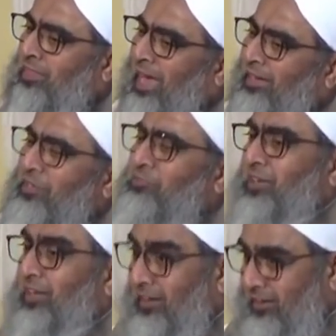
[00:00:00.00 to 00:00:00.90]
तारीफ
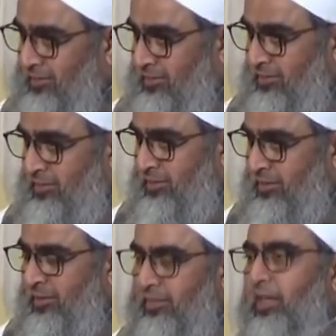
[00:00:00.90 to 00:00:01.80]
करे
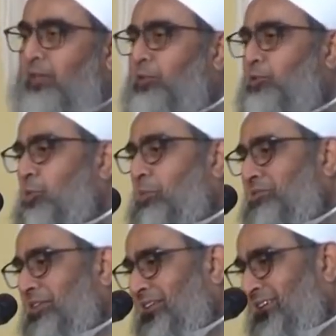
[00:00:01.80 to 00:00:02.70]
तारीफ किसको
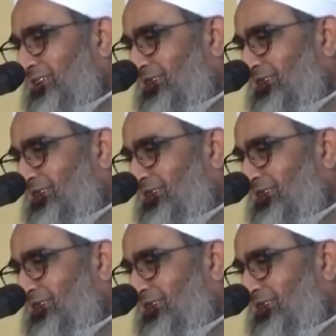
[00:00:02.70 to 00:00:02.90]
पसंद नहीं